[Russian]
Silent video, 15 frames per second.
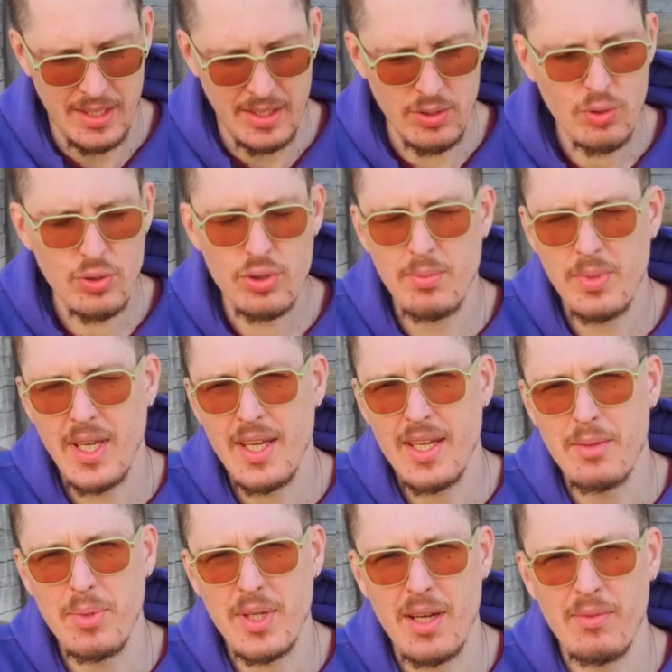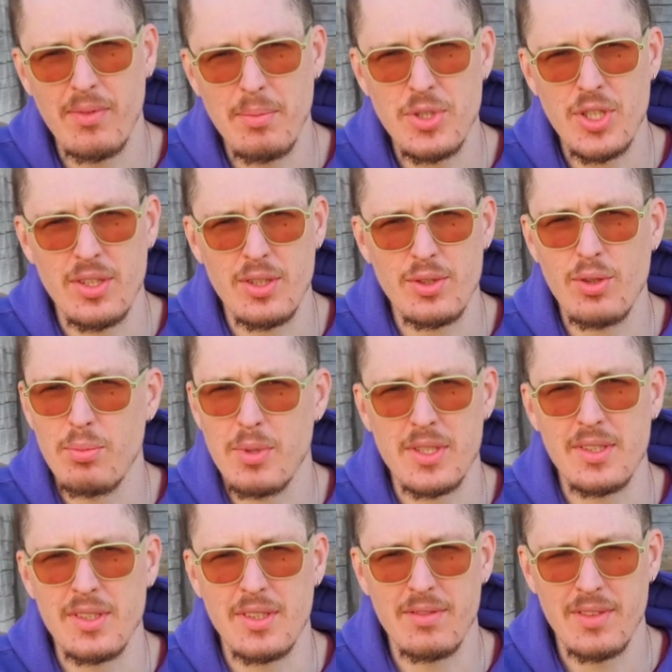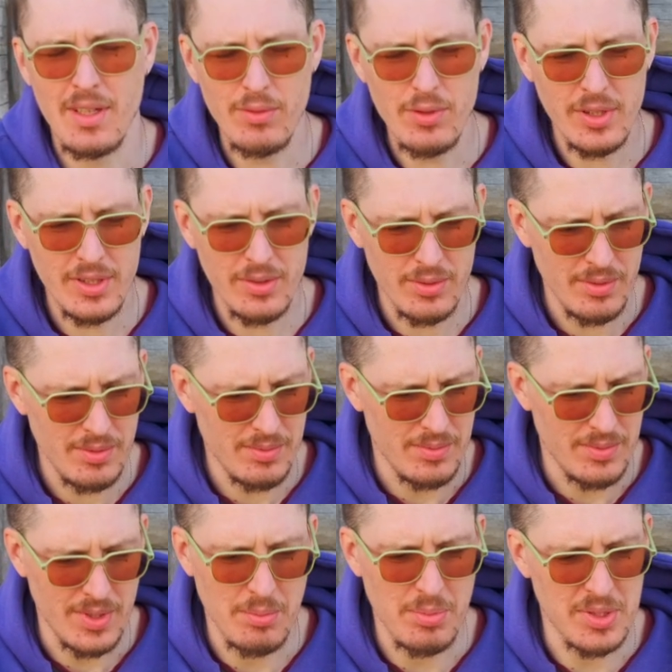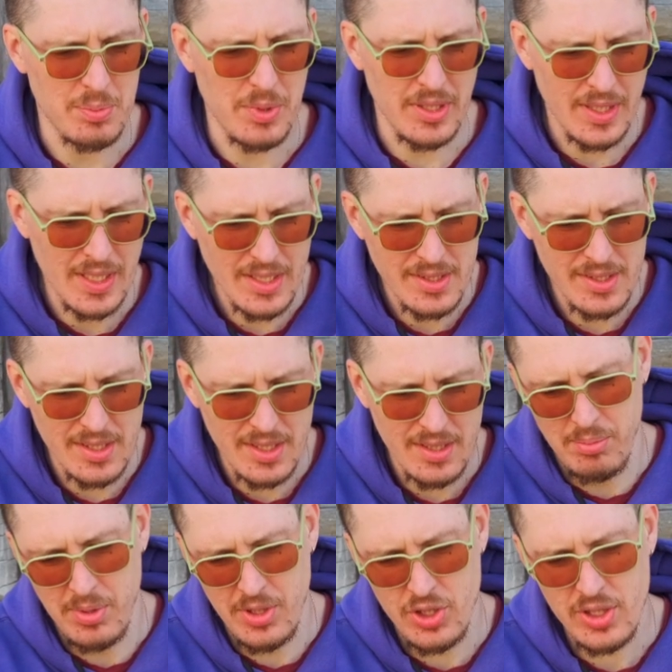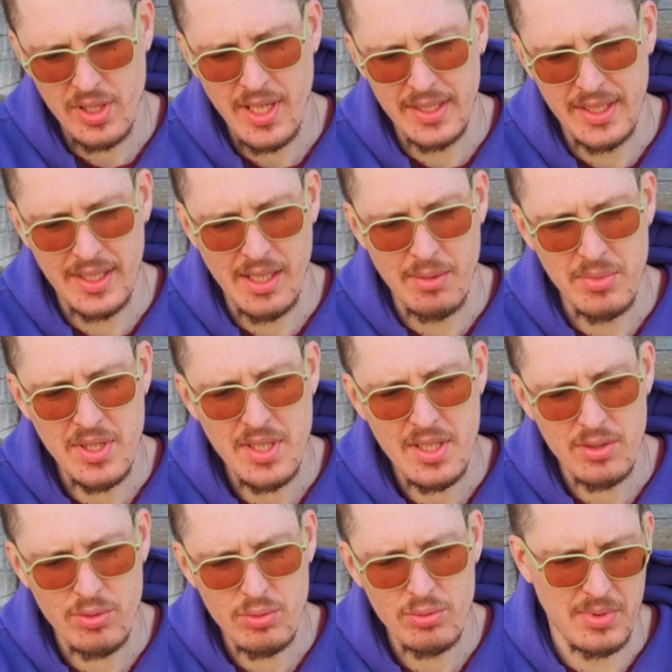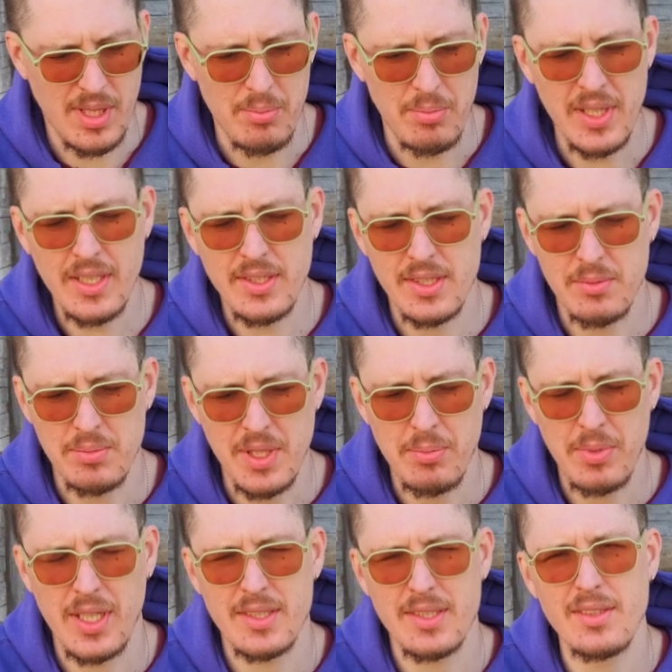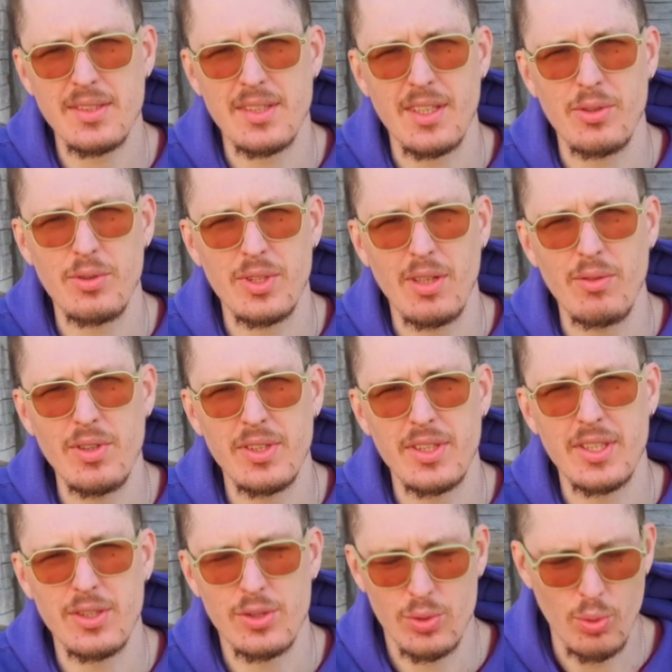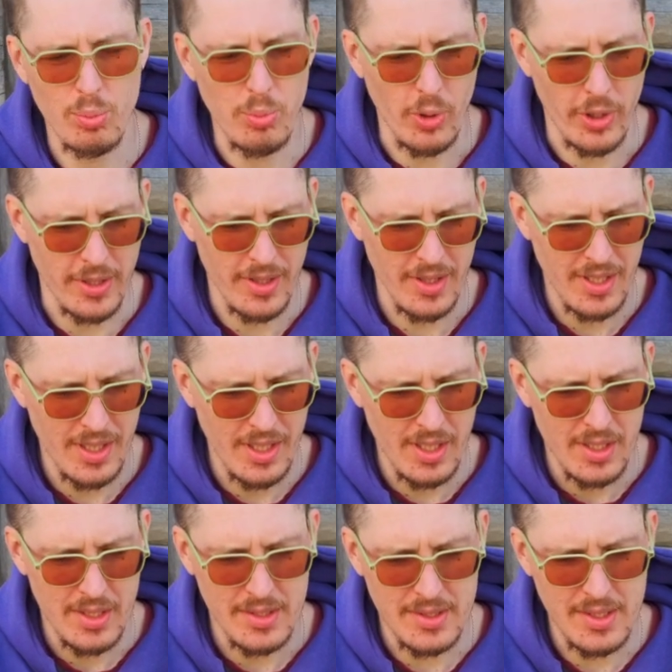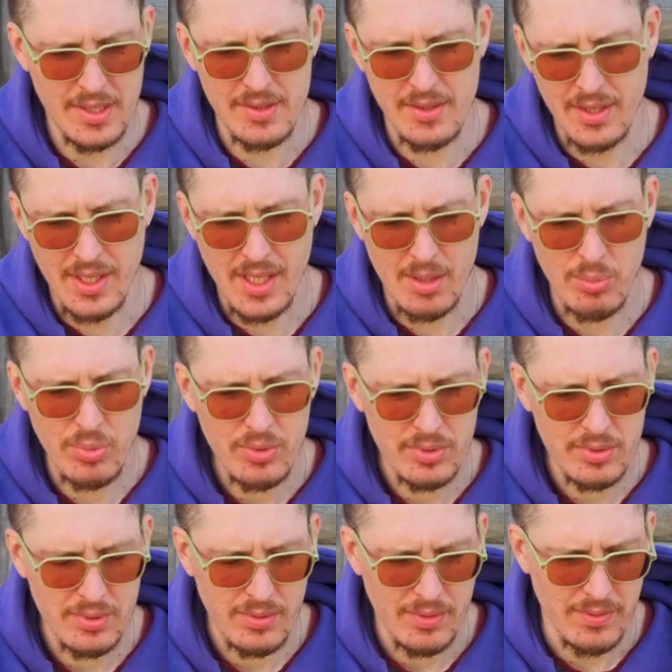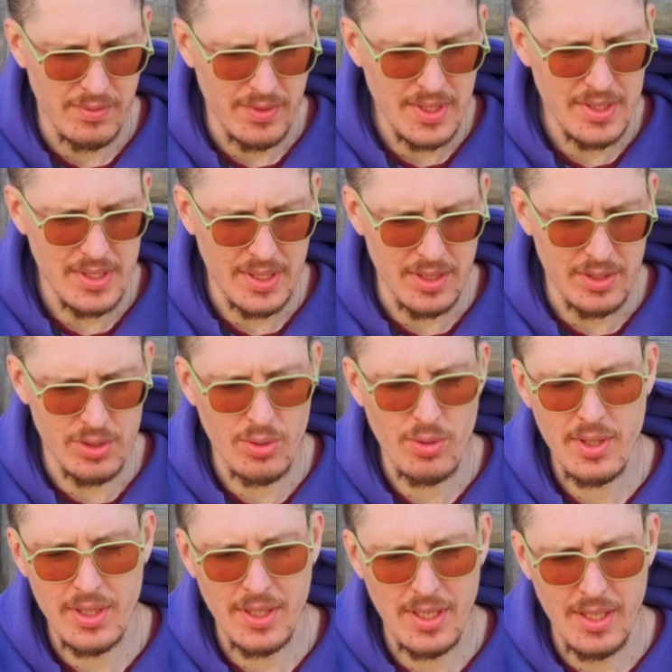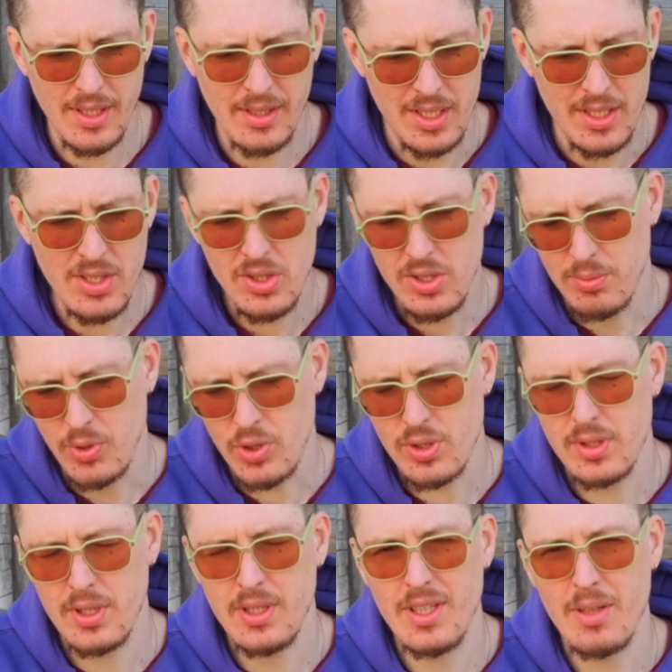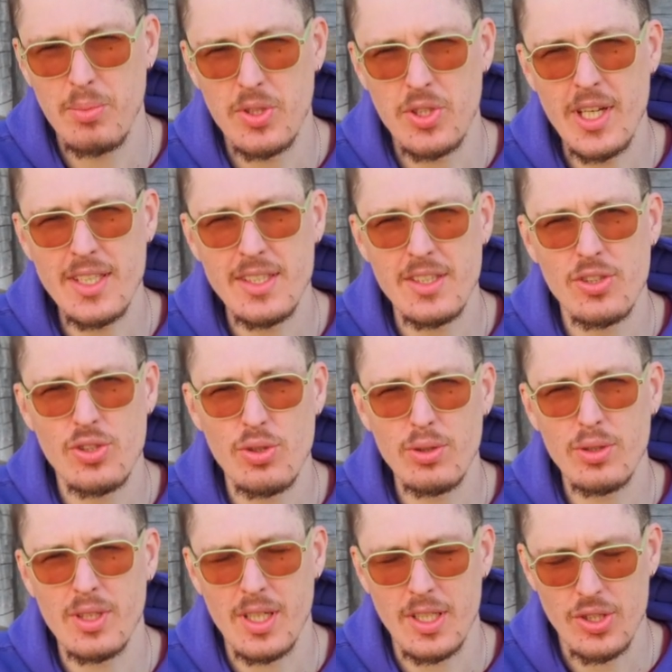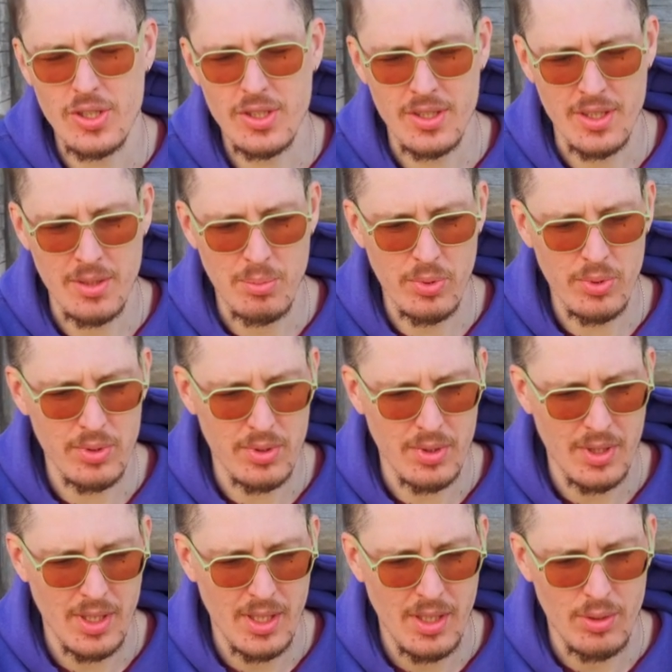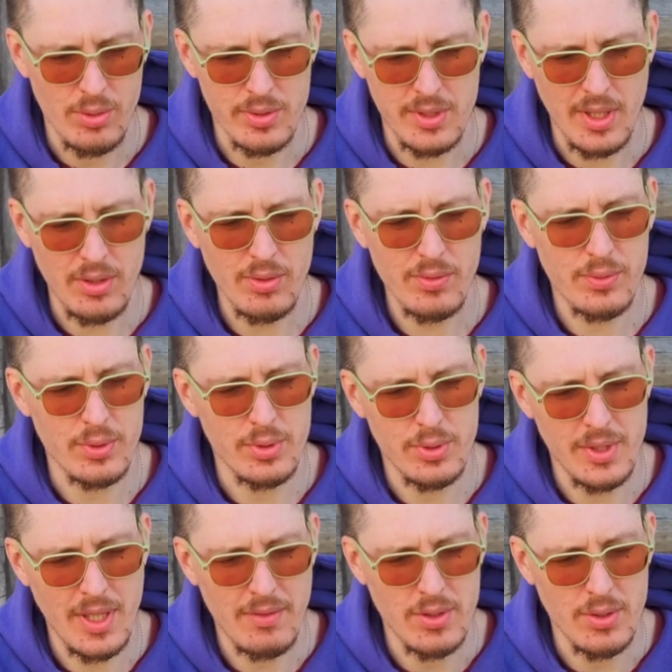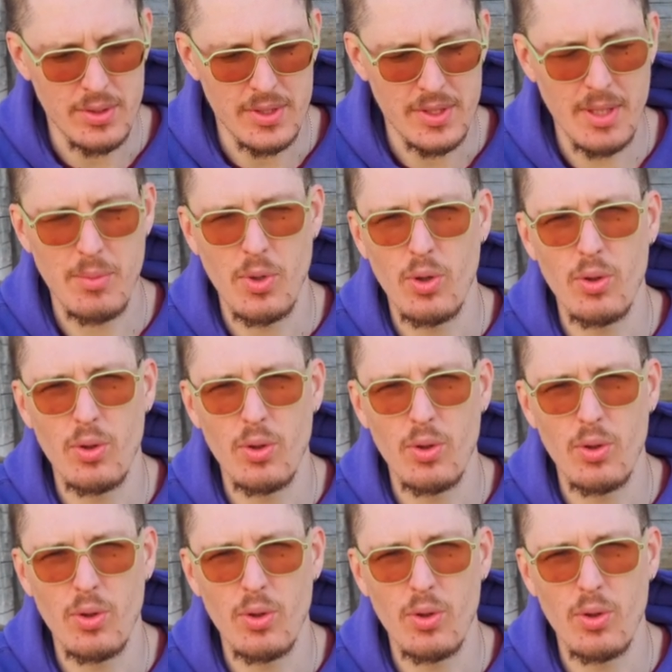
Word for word: Не то, чтобы я ей прям вообще на 100% доволен, не без претензий. Пришла она ко мне, ну, комплектик мне показался такой довольно-таки скупой. Естественно, карбон, винтики, стойки и немножко 3D-печати, четко рассчитанные под установку сюда видеосистемы